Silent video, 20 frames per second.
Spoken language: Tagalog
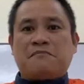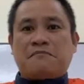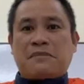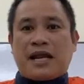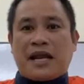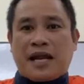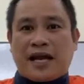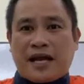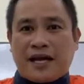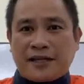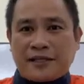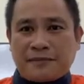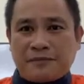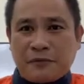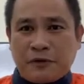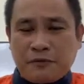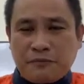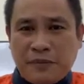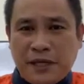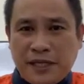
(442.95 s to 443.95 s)
malakas
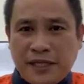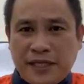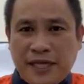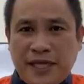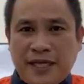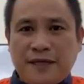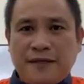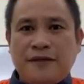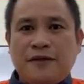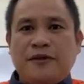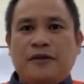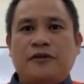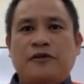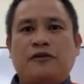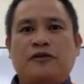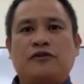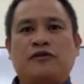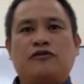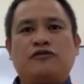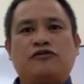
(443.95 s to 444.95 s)
buong building,
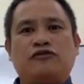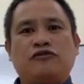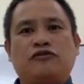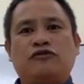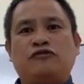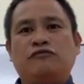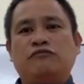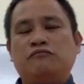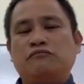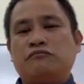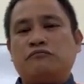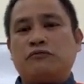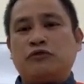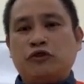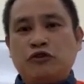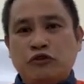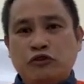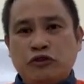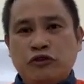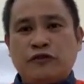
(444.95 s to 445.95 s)
you should
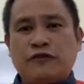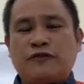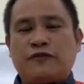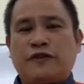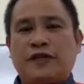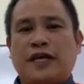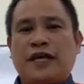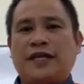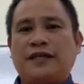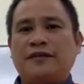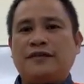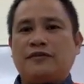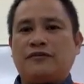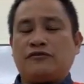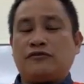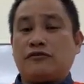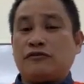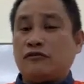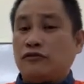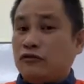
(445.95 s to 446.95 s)
do your thing,
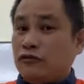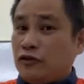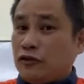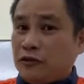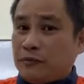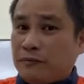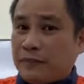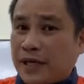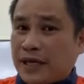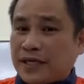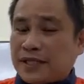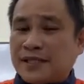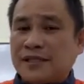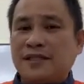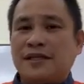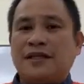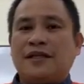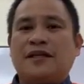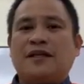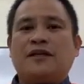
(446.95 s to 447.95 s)
you should do your best
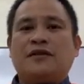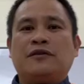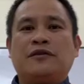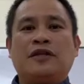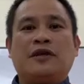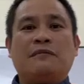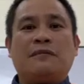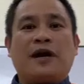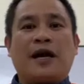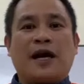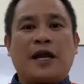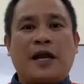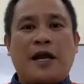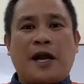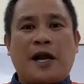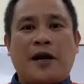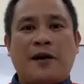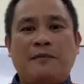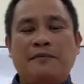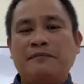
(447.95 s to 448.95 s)
na
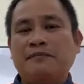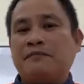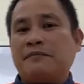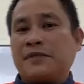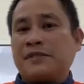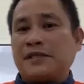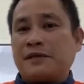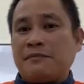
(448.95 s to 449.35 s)
ma-alarm.